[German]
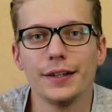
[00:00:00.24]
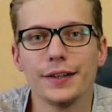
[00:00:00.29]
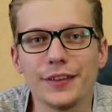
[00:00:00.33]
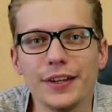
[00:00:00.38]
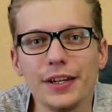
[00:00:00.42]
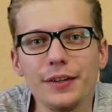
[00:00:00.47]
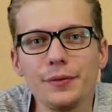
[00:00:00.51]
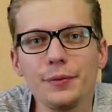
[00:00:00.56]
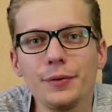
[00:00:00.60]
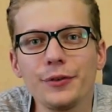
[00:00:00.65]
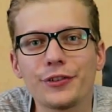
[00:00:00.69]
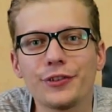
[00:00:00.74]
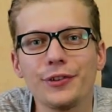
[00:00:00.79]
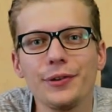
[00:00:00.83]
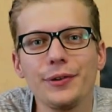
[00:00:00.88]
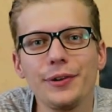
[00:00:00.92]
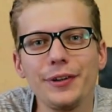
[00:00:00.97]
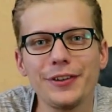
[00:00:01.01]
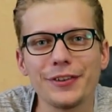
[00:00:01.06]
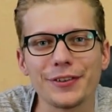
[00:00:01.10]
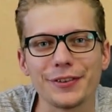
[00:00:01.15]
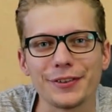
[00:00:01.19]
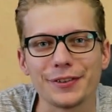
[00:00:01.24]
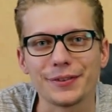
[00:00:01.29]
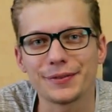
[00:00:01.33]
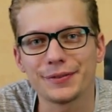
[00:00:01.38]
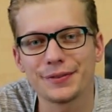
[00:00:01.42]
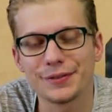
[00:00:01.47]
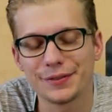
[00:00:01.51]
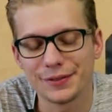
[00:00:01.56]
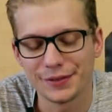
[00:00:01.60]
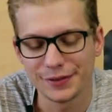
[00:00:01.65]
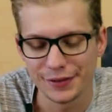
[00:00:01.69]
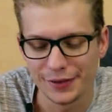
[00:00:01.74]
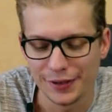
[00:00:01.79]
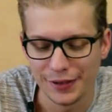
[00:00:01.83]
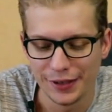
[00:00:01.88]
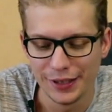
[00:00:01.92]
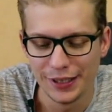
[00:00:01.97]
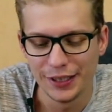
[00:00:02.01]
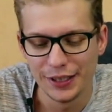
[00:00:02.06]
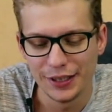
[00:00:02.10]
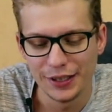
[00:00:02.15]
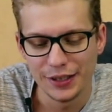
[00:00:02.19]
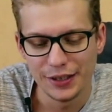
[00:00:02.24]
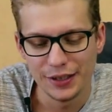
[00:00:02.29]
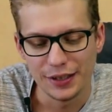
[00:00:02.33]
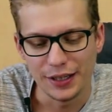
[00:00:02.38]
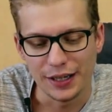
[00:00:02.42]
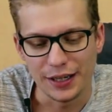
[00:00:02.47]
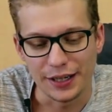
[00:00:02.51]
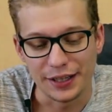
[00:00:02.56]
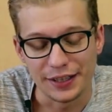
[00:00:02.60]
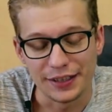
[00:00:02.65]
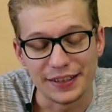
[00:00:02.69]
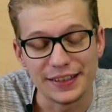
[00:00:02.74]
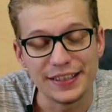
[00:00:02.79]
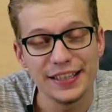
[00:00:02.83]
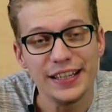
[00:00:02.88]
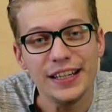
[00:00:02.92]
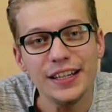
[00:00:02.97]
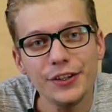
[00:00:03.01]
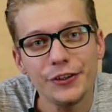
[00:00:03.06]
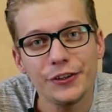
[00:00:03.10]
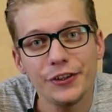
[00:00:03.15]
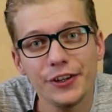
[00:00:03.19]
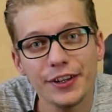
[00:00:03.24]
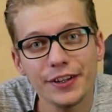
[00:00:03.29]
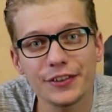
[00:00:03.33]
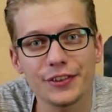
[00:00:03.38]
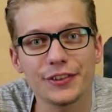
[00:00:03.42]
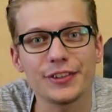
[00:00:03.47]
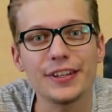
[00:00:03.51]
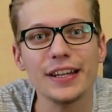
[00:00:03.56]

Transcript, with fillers: Servus Leute! Ein T-Shirt,